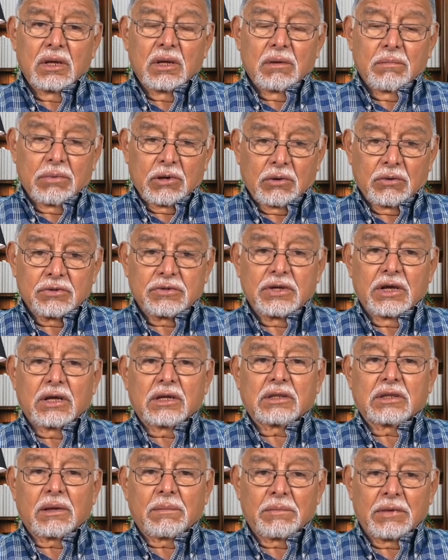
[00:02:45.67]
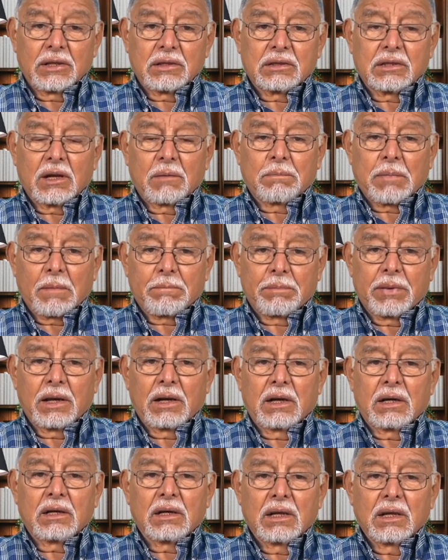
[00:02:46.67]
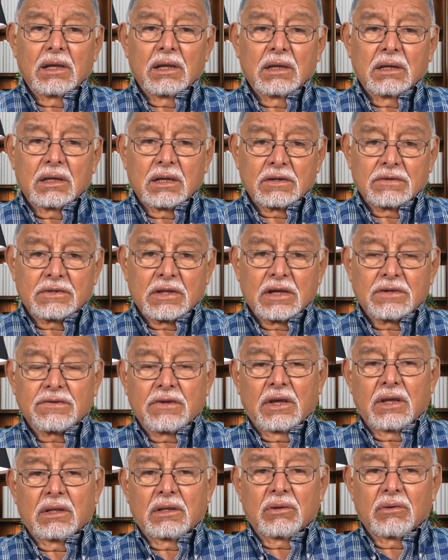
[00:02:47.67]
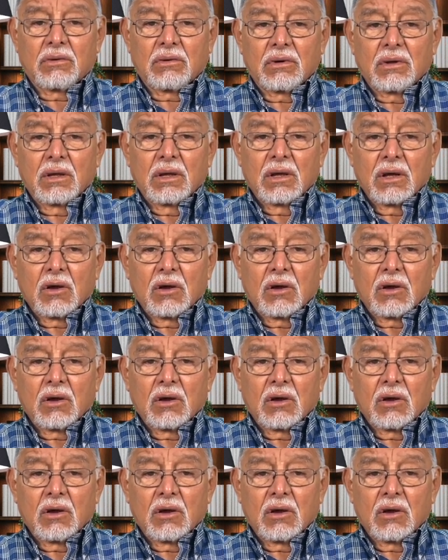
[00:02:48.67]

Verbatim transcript: pero ciertamente el papel que está haciendo